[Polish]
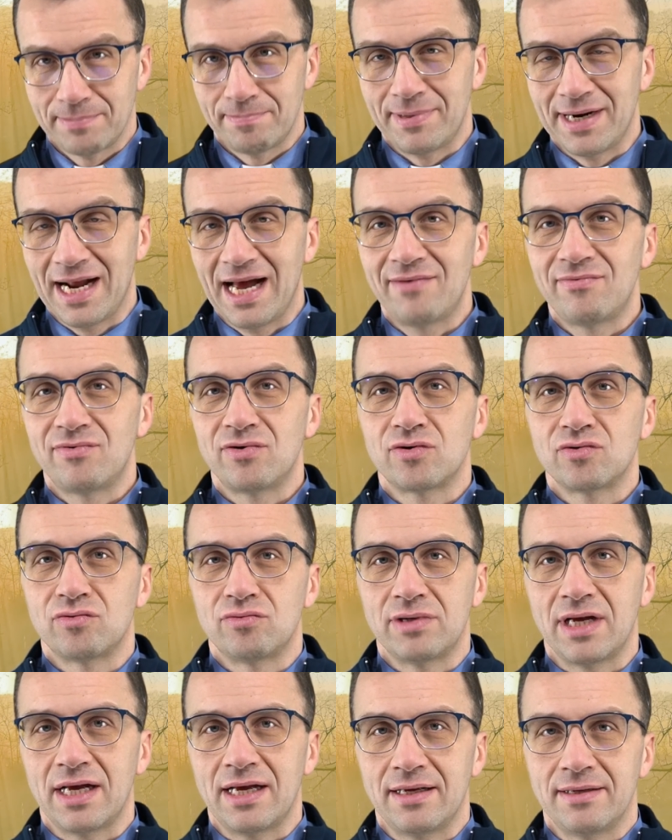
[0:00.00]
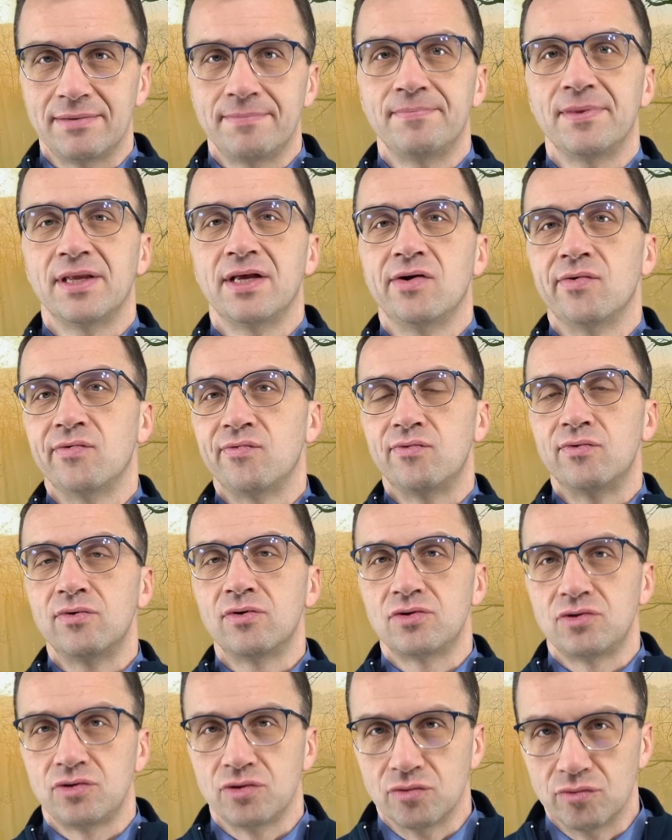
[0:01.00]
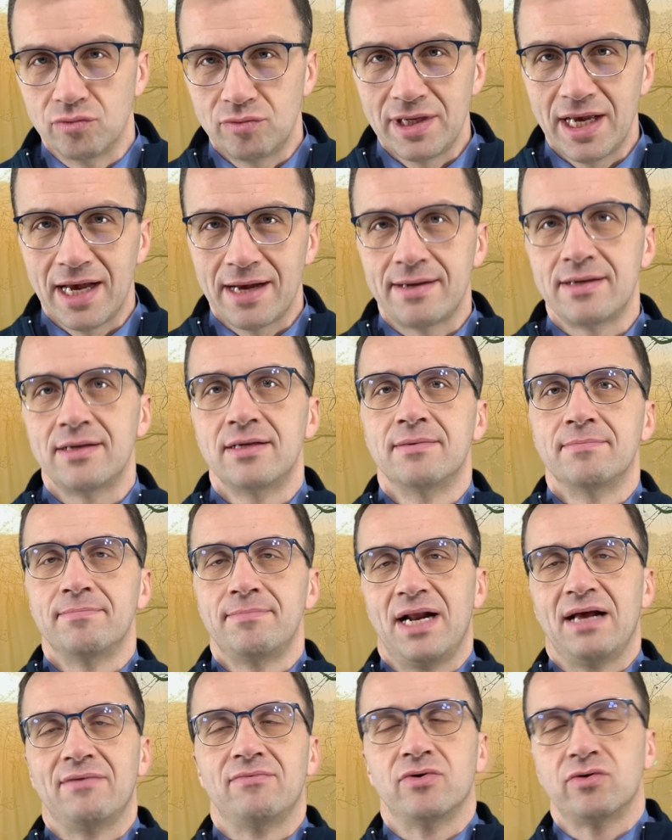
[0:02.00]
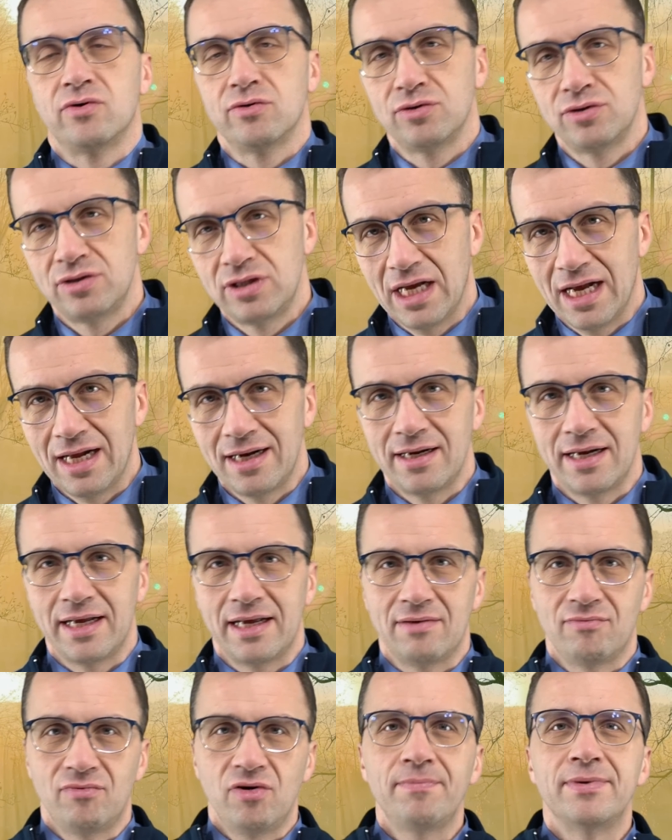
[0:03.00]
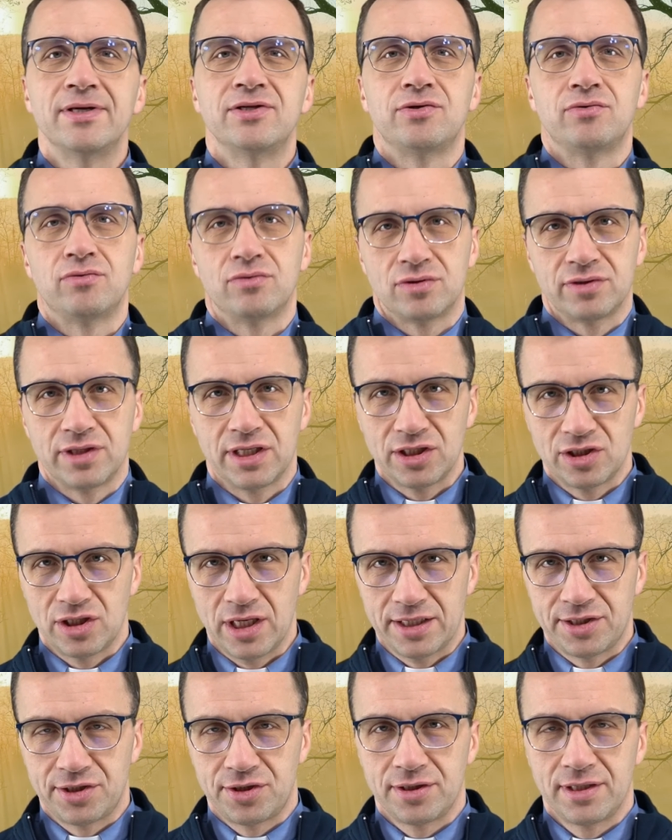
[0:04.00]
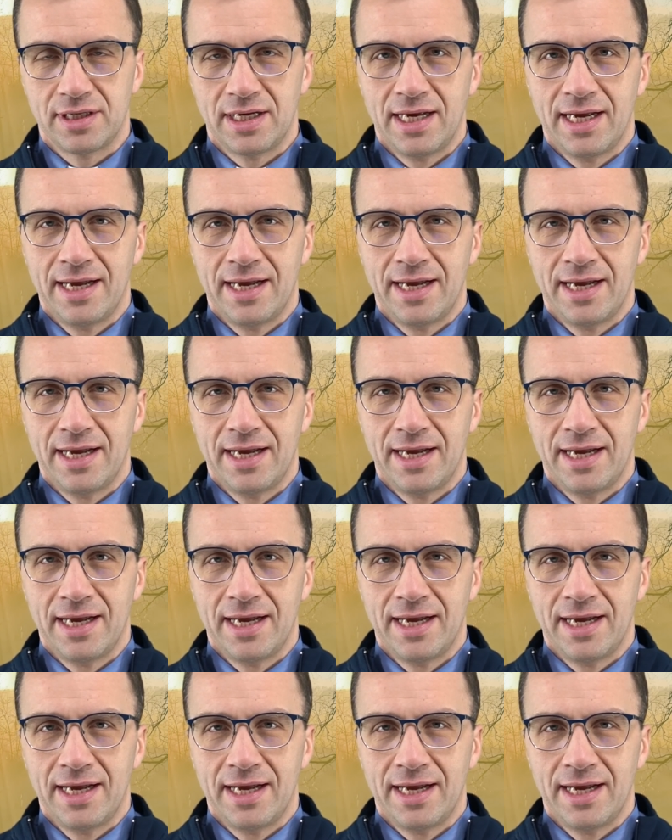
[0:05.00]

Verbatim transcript: Prawo, które funkcjonuje, prawo kościelne wobec różnych rzeczy.